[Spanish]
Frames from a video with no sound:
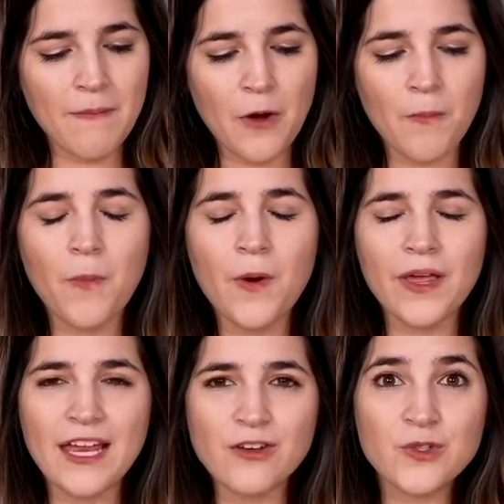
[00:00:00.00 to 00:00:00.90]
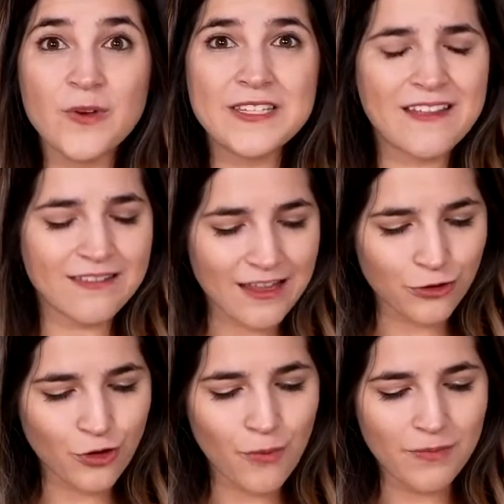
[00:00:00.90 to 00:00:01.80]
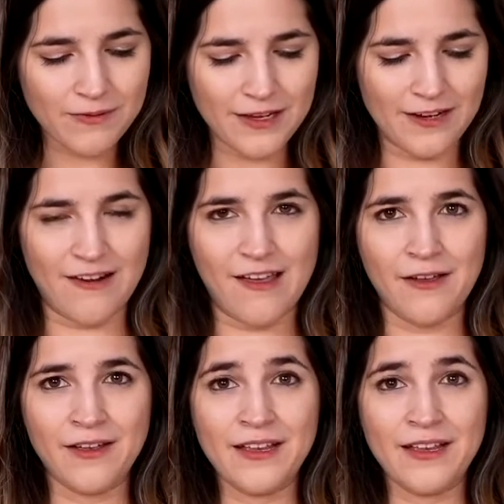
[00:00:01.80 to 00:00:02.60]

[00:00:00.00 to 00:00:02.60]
pero ¿por qué nos cuesta tanto vivirla?